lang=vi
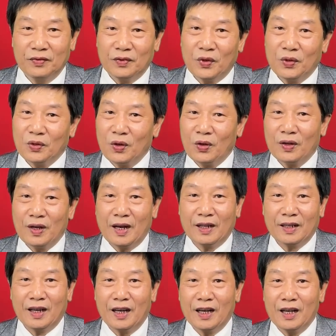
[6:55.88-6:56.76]
tôi cho
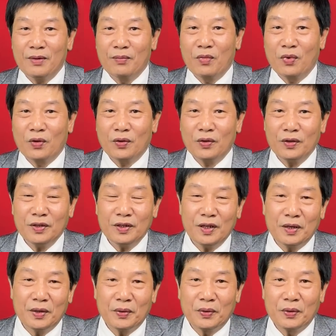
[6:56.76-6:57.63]
rằng đây là một cái
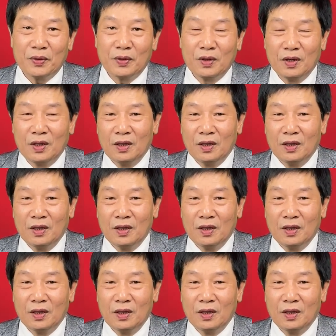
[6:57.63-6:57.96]
điều